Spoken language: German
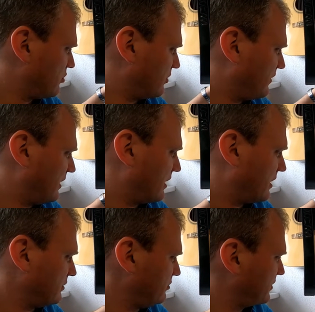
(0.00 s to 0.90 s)
über
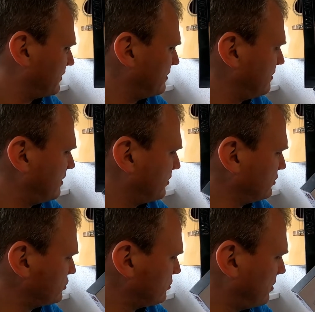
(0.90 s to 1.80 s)
WLAN, über das Handy kann man
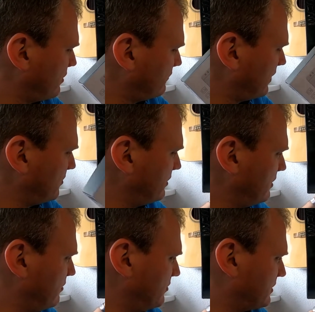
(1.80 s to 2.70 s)
die steuern,
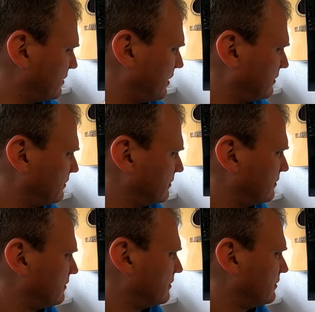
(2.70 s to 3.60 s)
Fernbedienung mit dran.
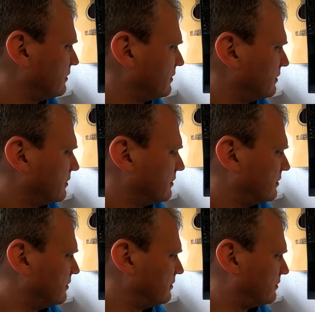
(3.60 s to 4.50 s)

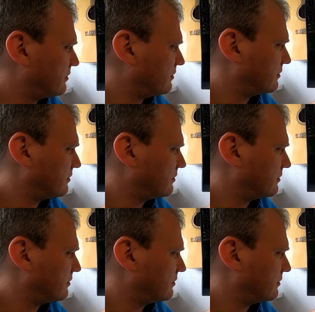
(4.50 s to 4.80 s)
Und